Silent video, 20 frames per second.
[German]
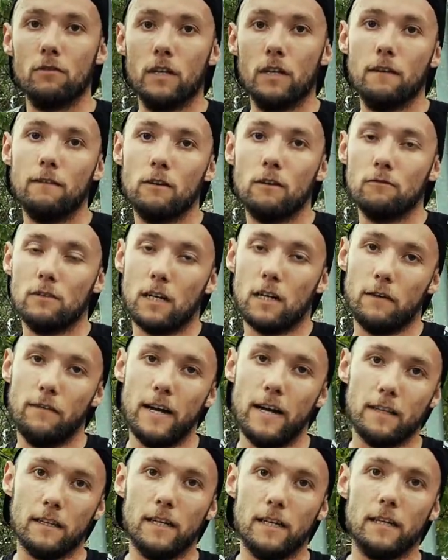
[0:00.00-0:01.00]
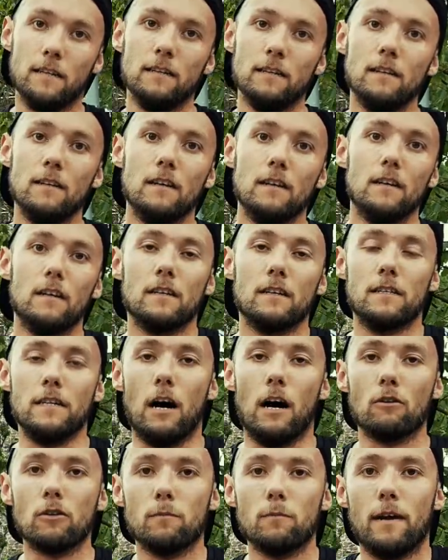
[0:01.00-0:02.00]
Und irgendwann unterquert ihr dann
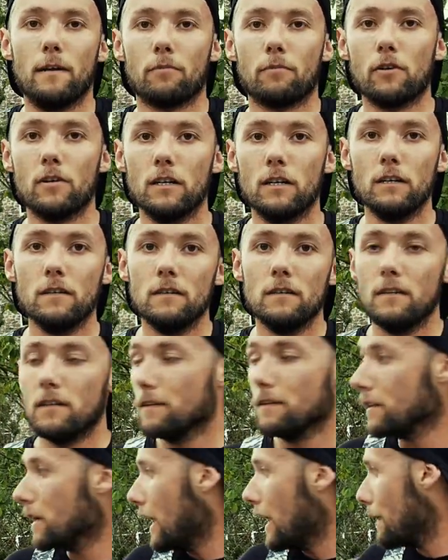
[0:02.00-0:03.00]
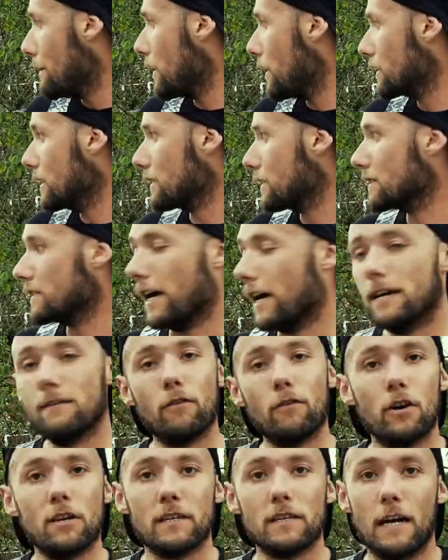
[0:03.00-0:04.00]
die Autobahnbrücke aber das zeigen
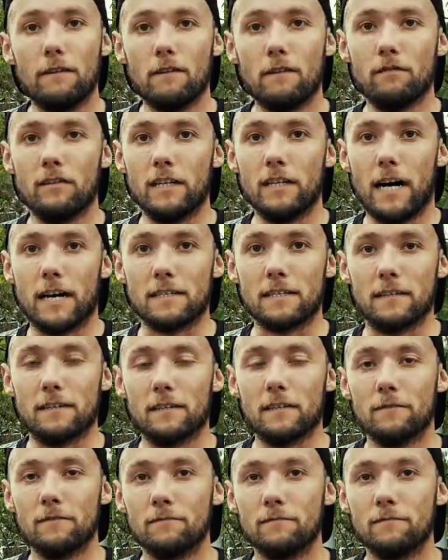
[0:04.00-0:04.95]
wir euch dann, wenn wir da sind.